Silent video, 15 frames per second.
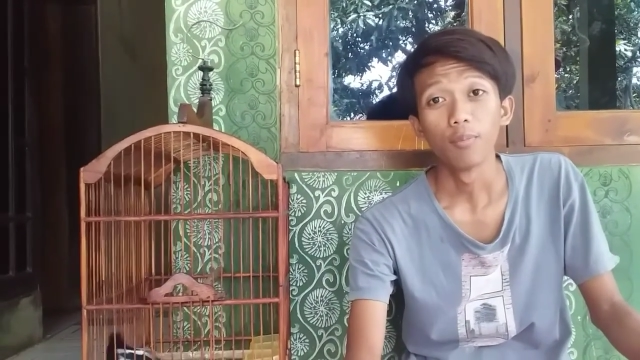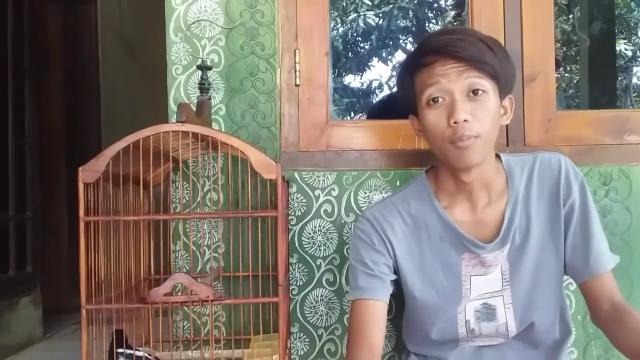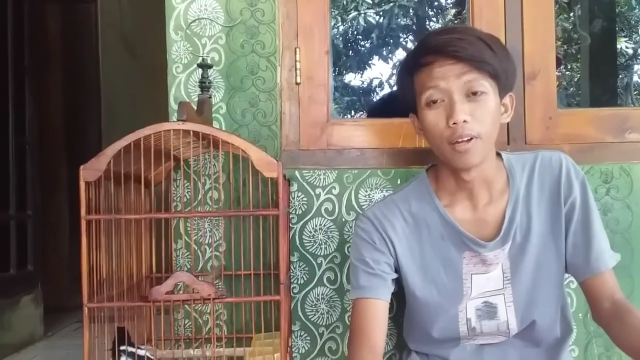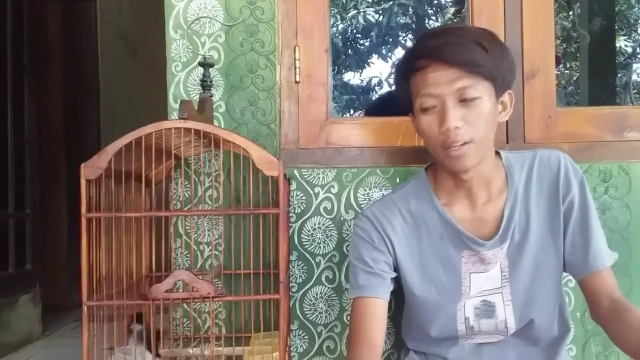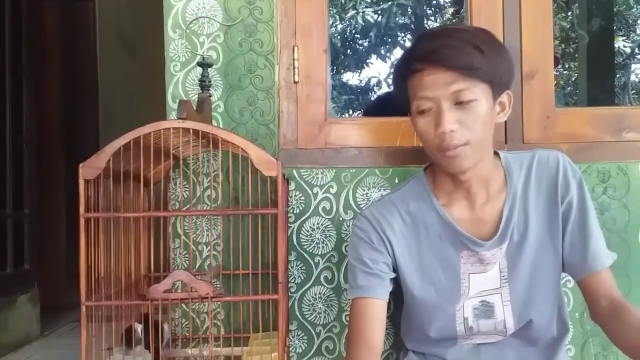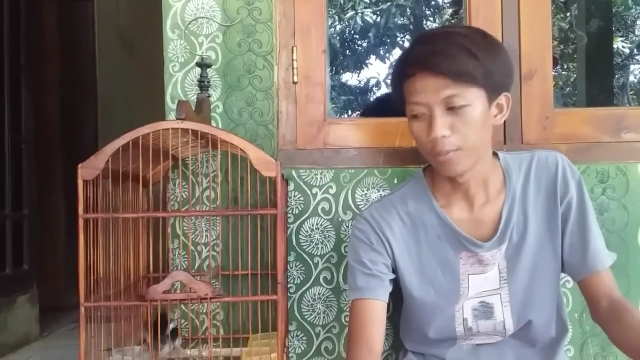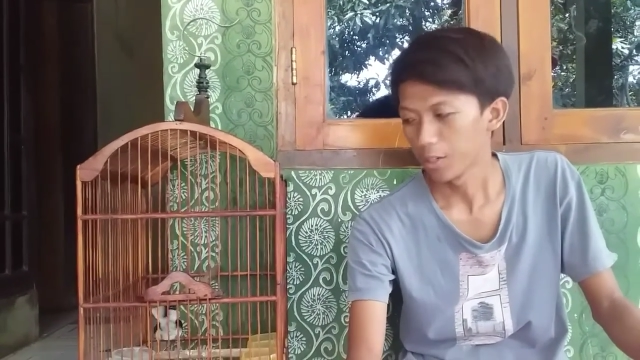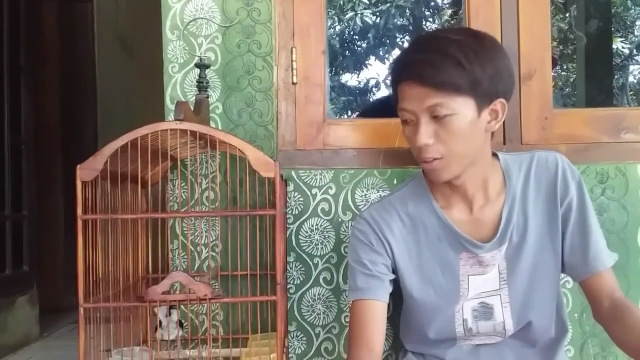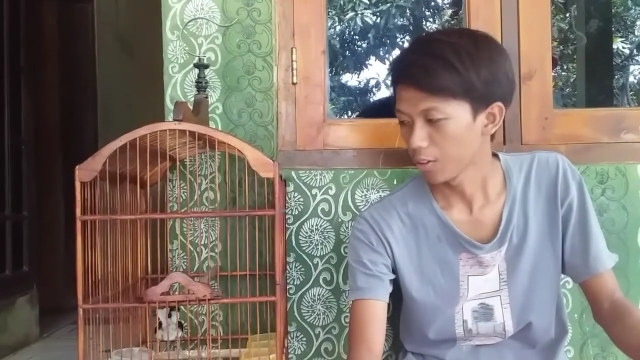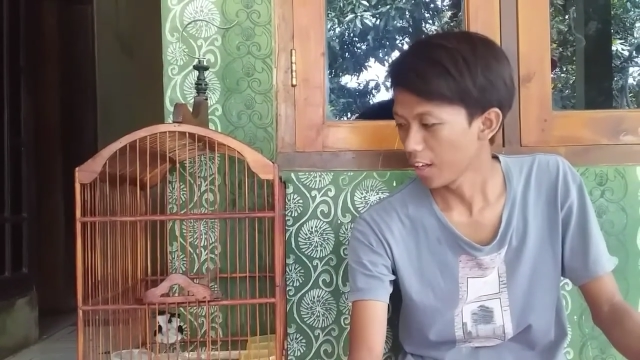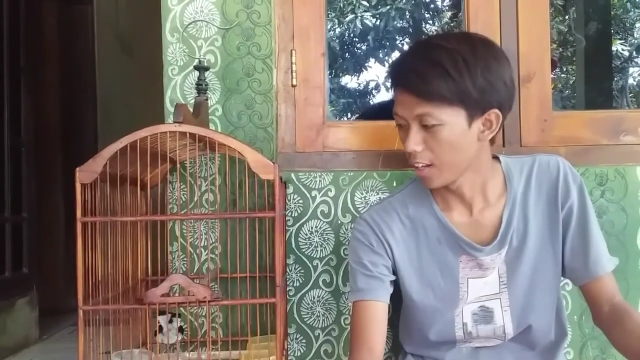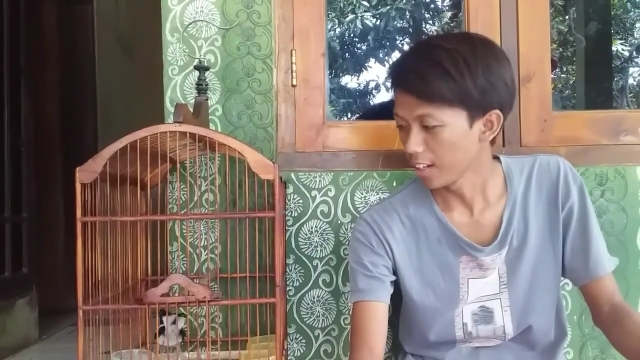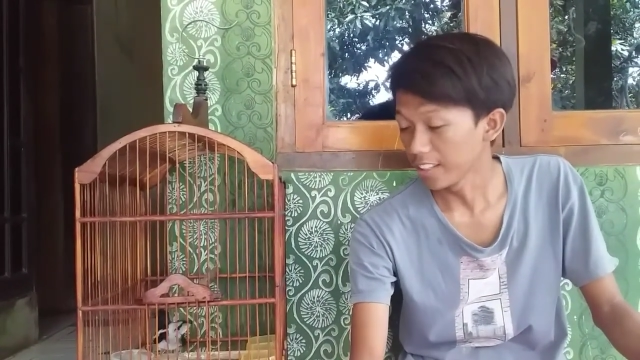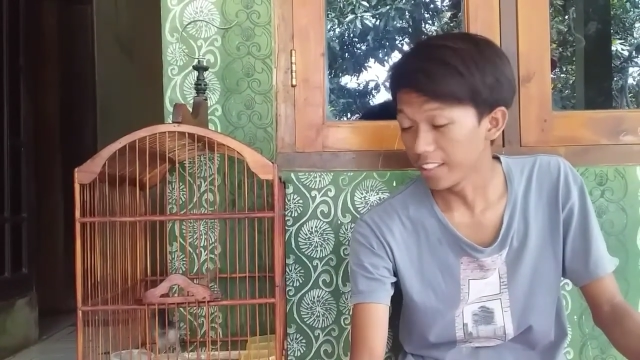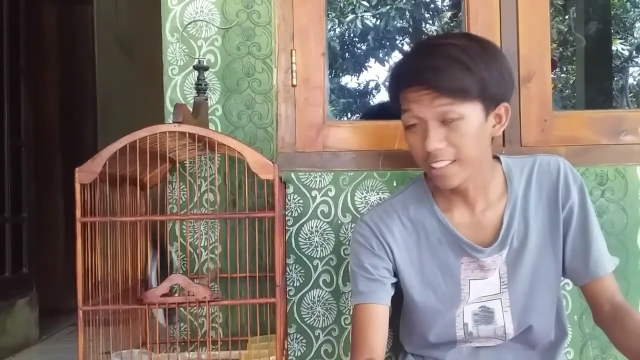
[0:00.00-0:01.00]
Pada video
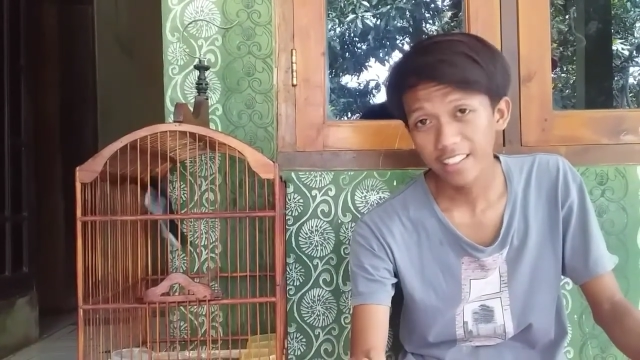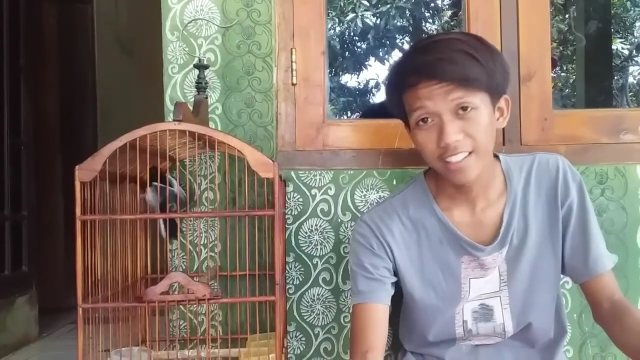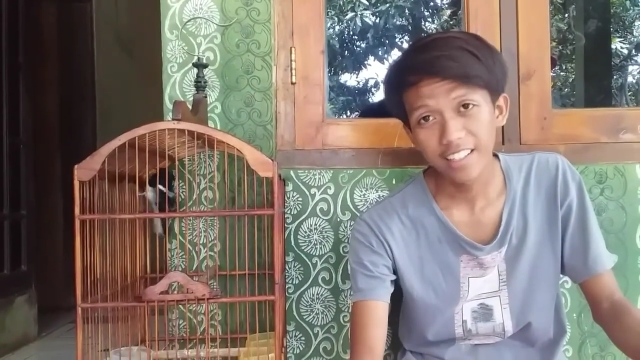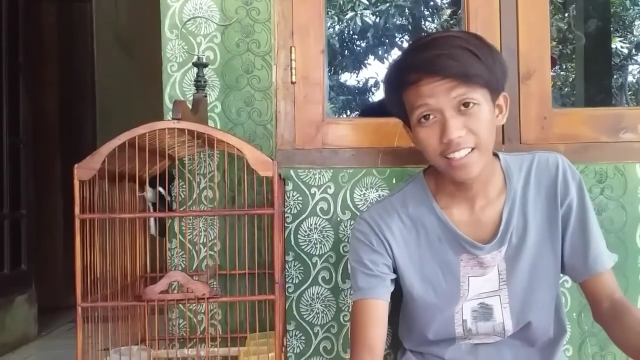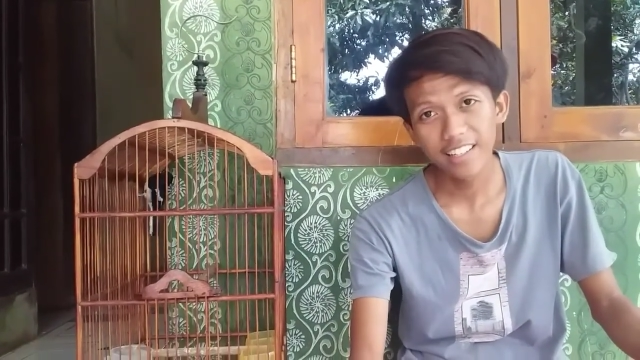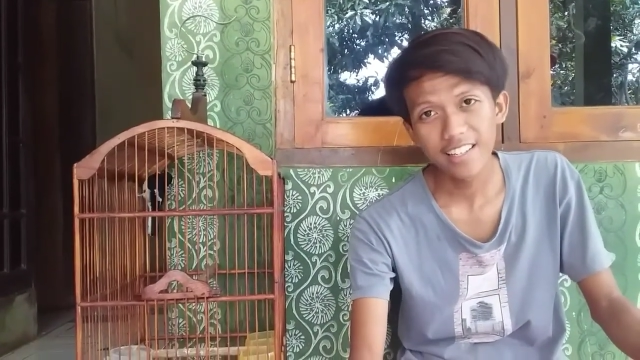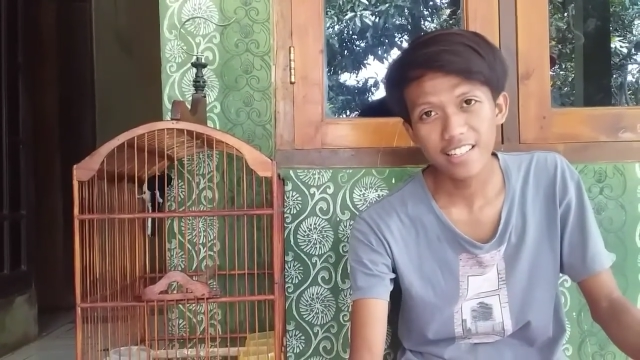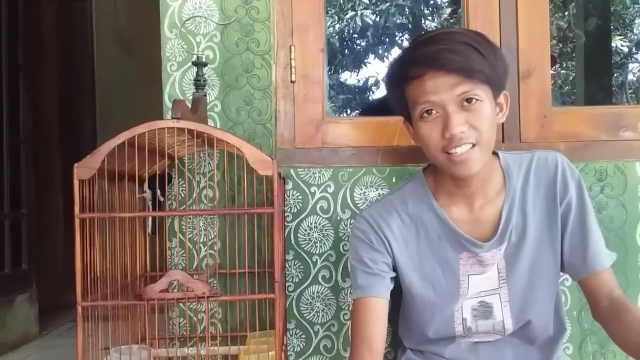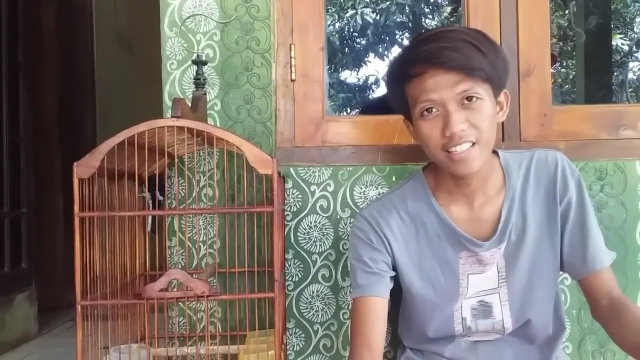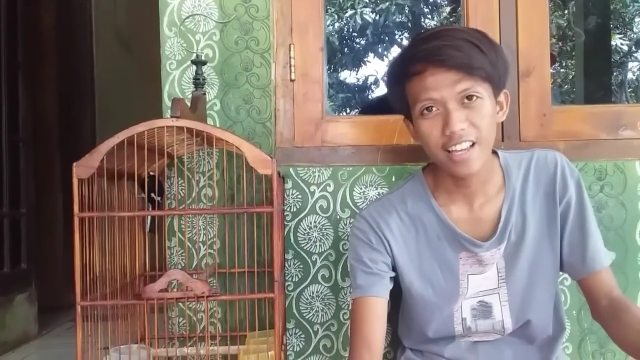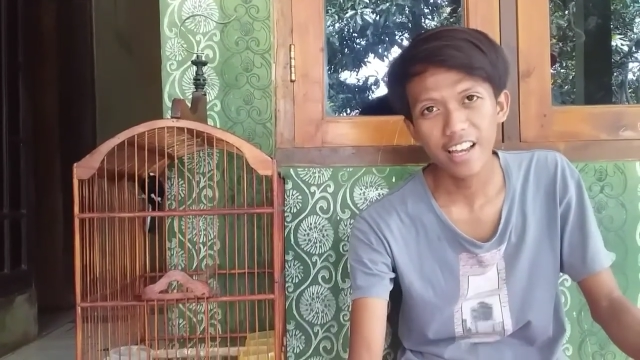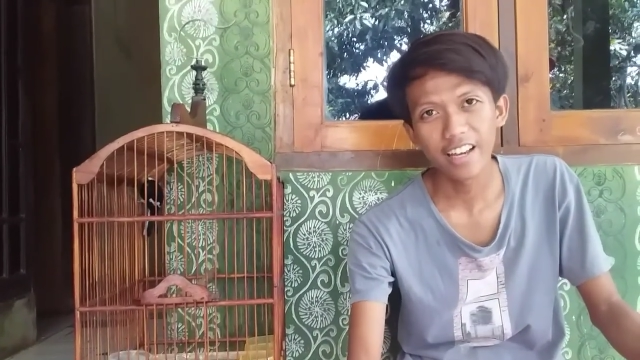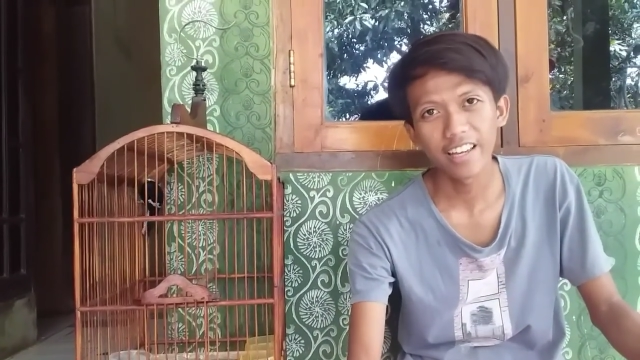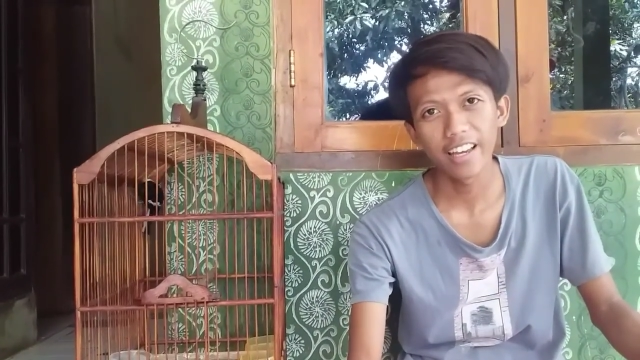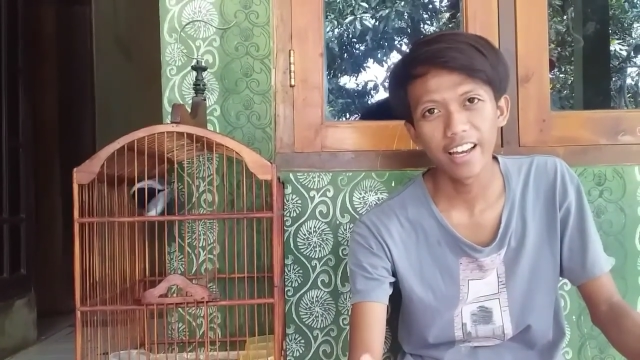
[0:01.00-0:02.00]
kali ini
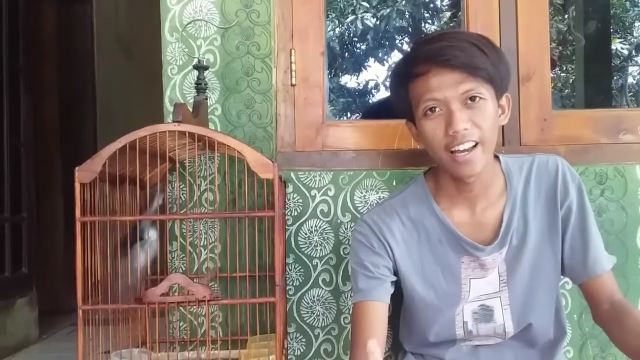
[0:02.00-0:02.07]
saya